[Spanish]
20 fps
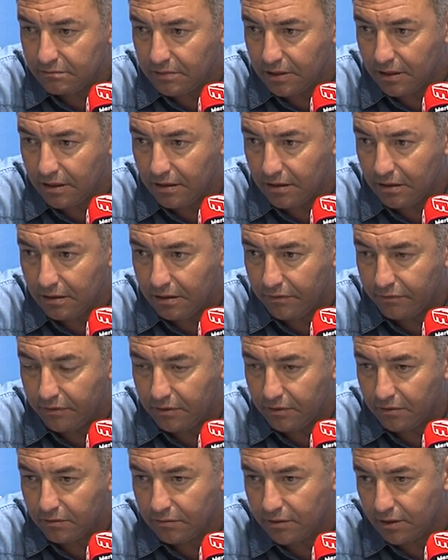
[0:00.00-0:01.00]
La,
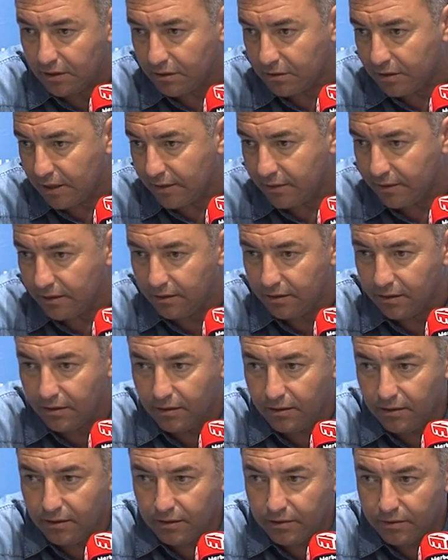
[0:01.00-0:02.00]
afición del Cádiz
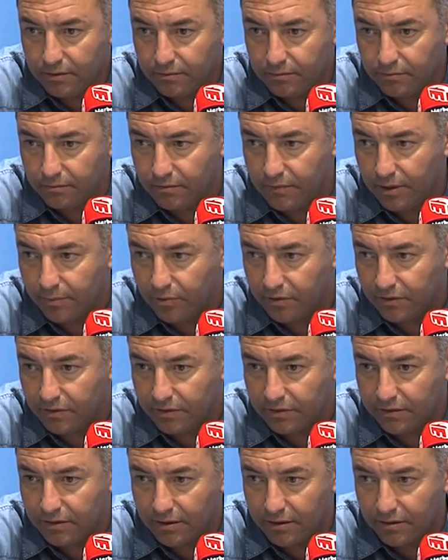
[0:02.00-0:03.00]
de por
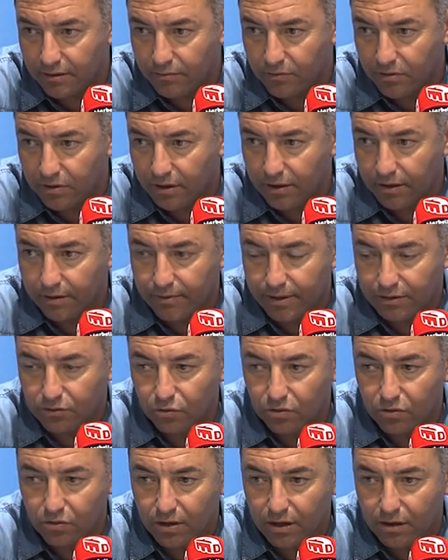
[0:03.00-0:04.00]
sí ya sabemos que va a
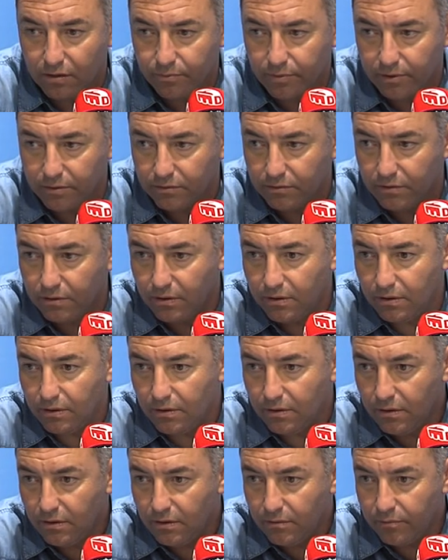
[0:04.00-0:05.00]
todos lados, pero,
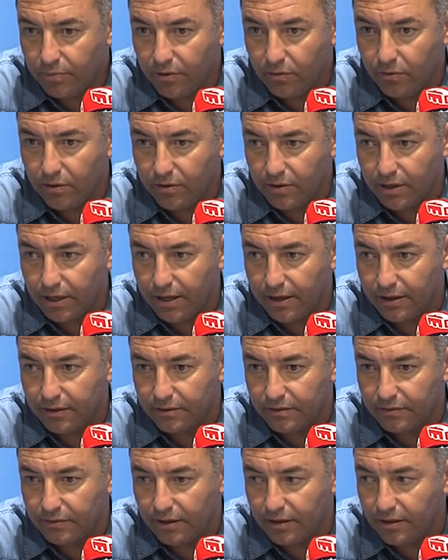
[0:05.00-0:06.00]
pero bueno, que la
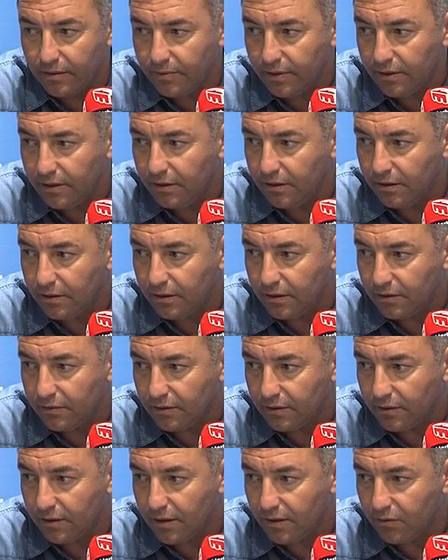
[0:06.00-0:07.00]
gente se anime y que
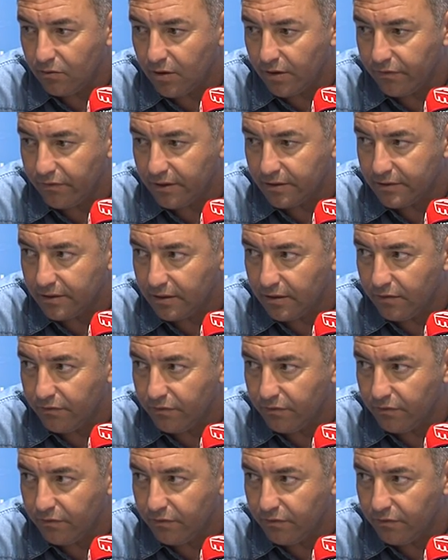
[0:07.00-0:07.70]
sea una fiesta del